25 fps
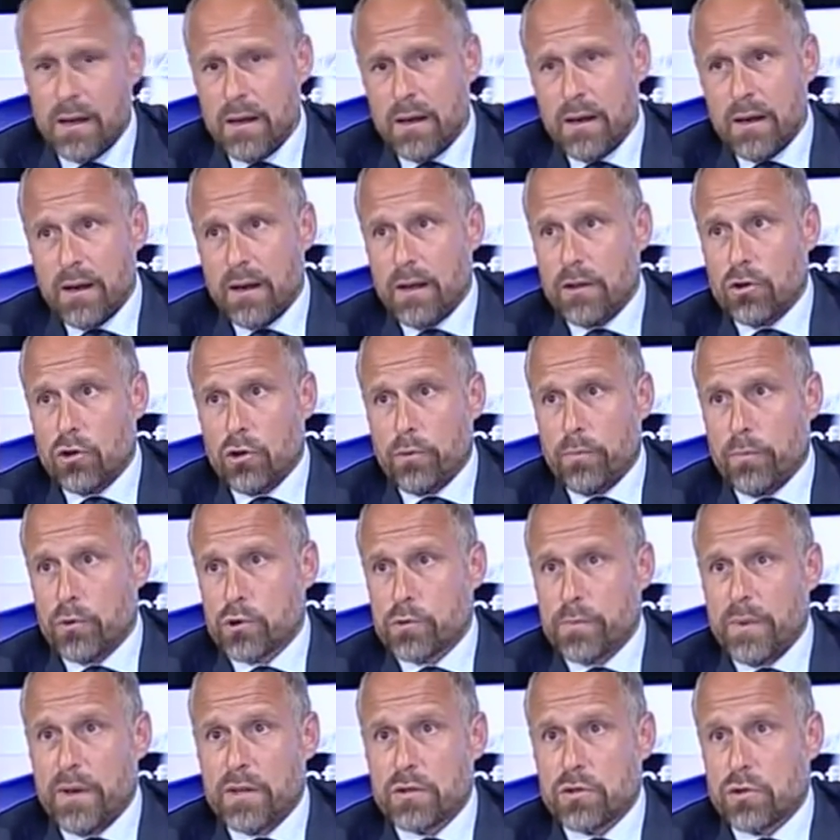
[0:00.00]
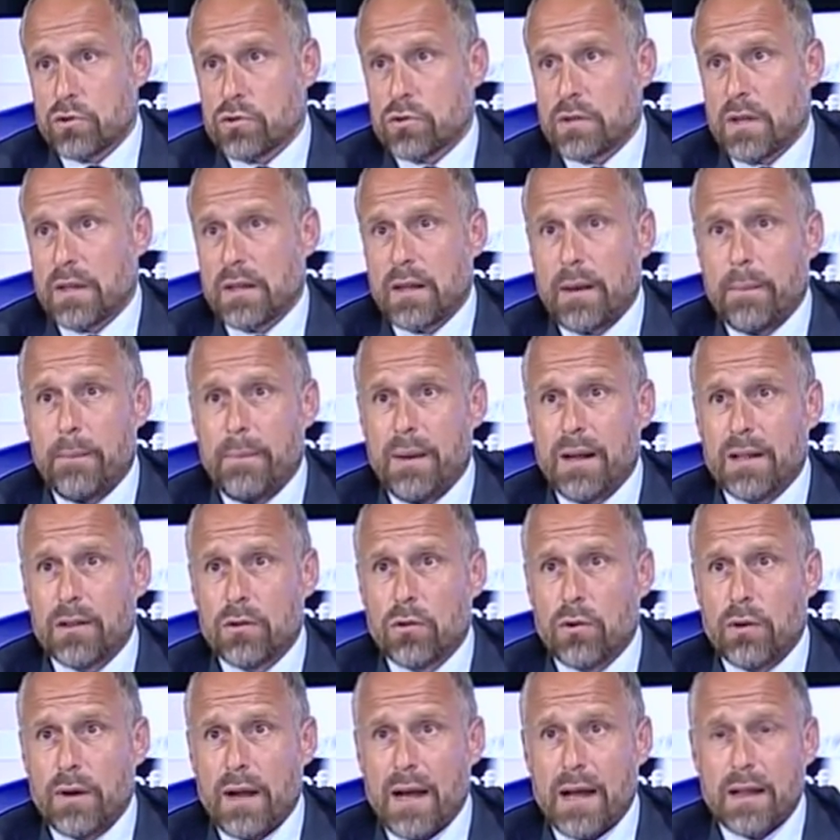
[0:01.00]
che troppo spesso sono stati
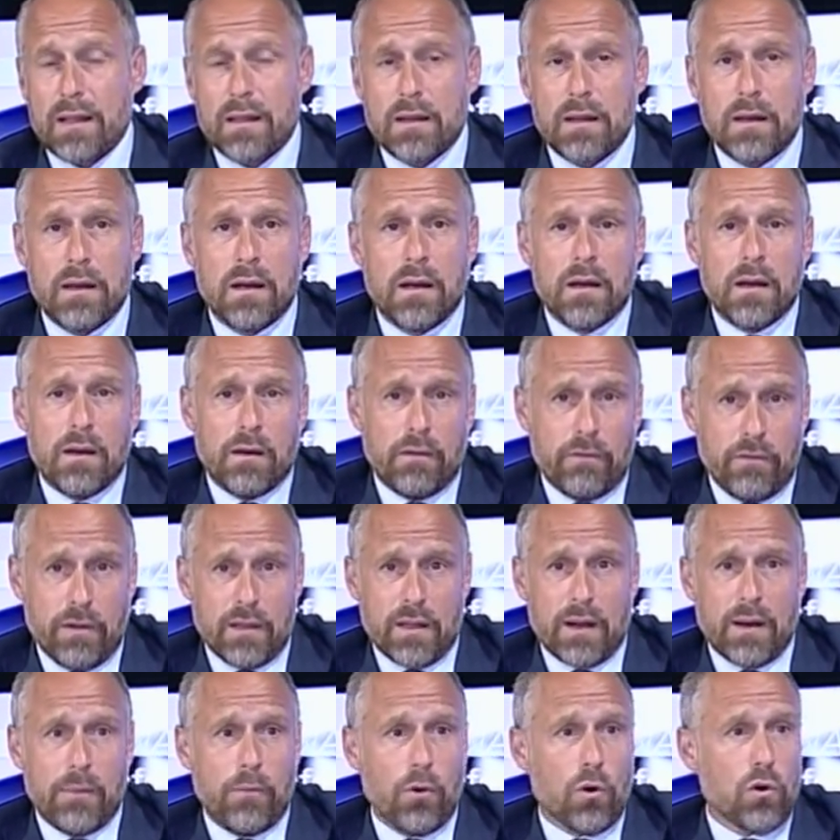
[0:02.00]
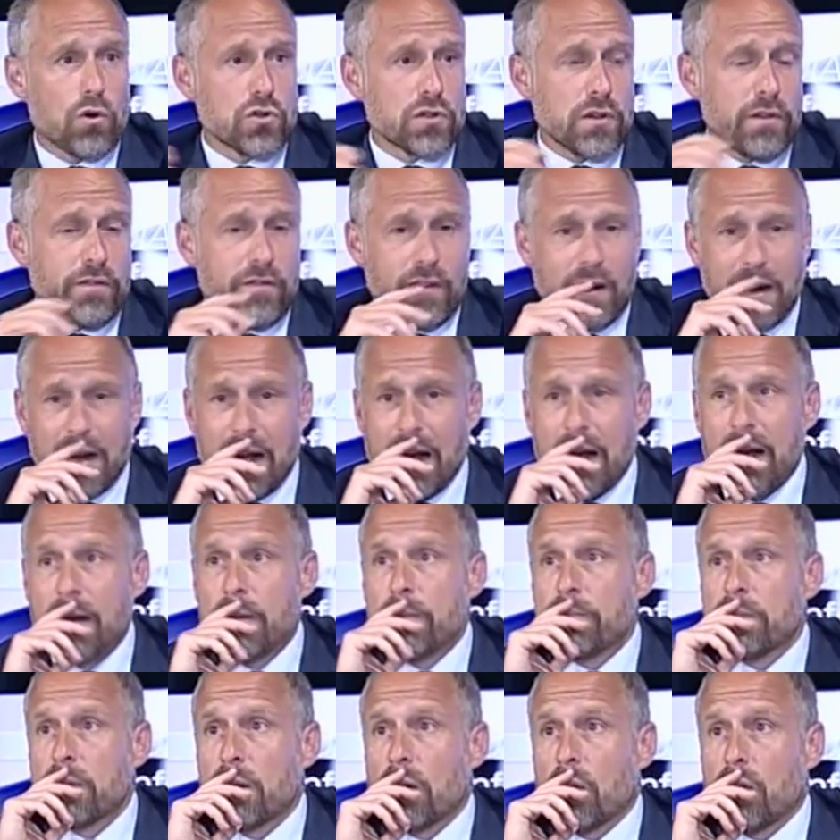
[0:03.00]
abbandonati, vedremo cosa farà
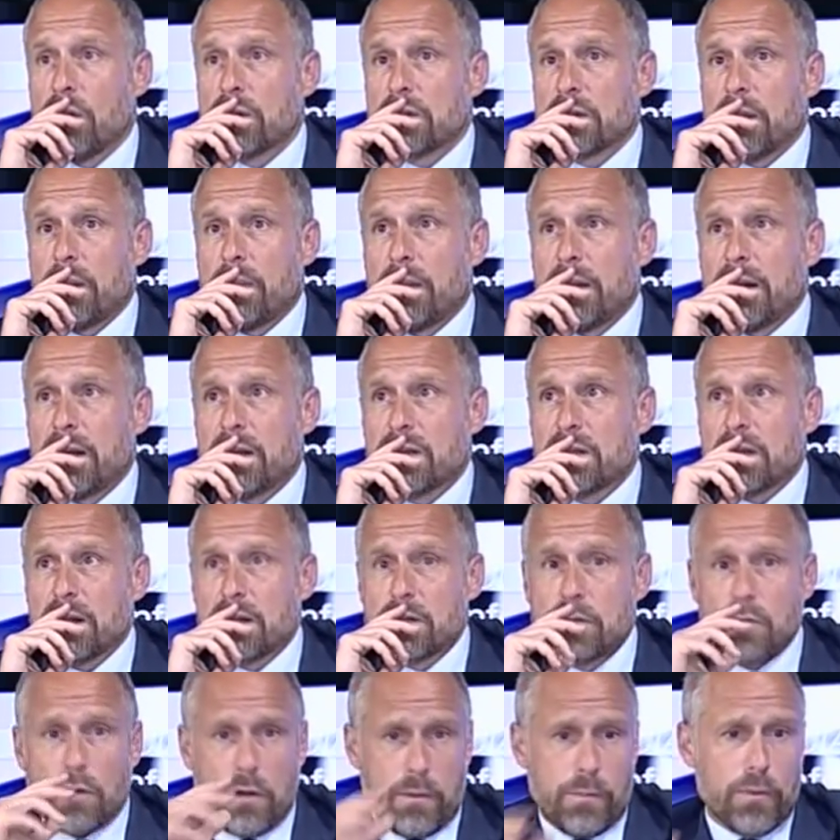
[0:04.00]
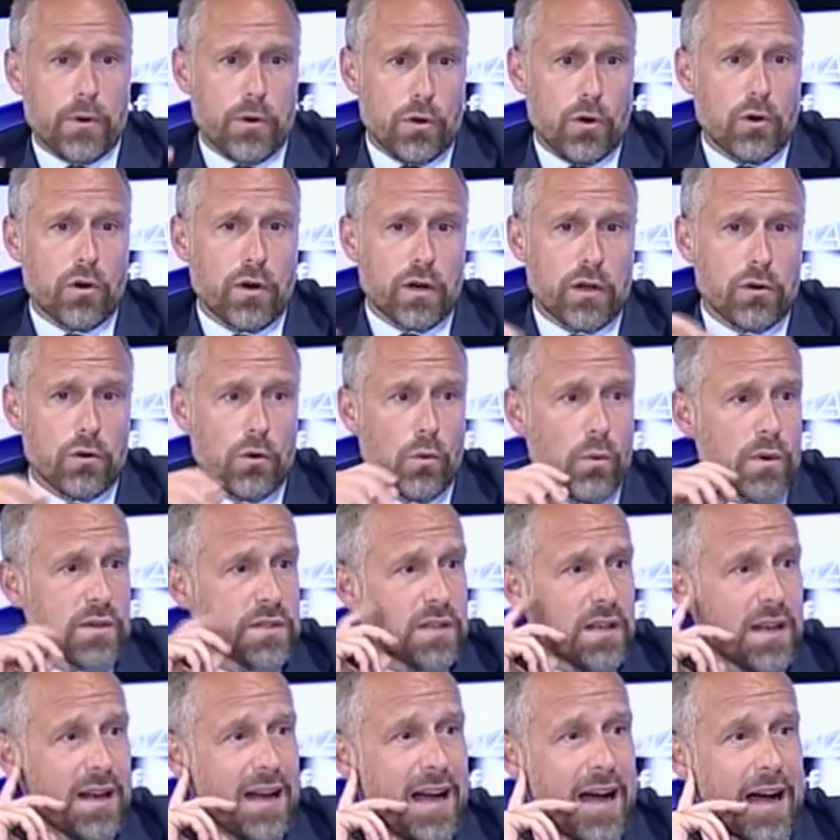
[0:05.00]
questa amministrazione, però io credo in
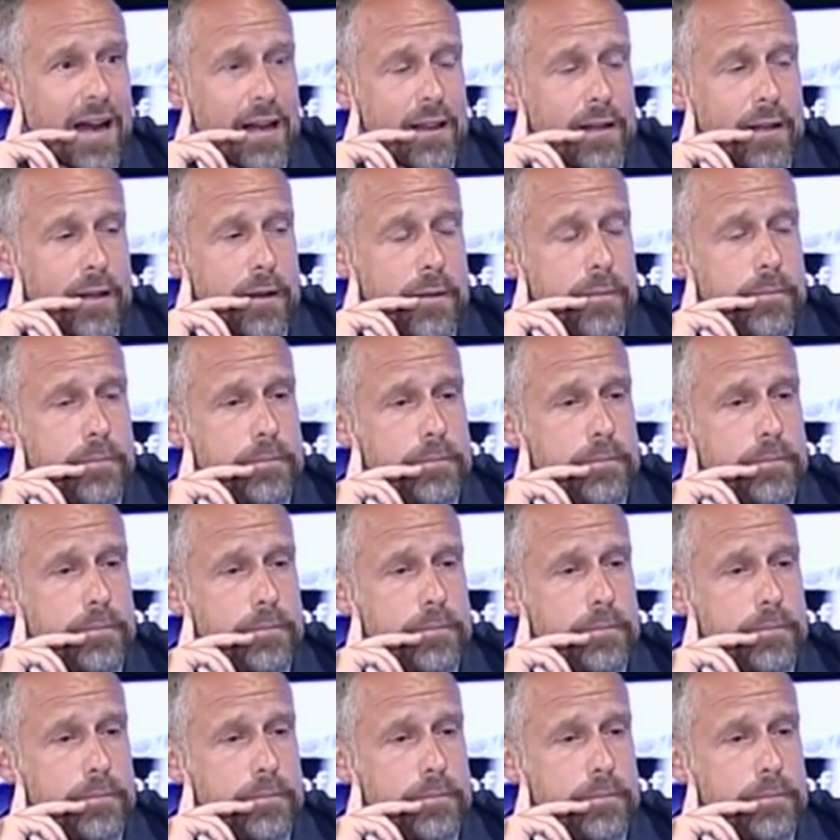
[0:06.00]
questi cardini.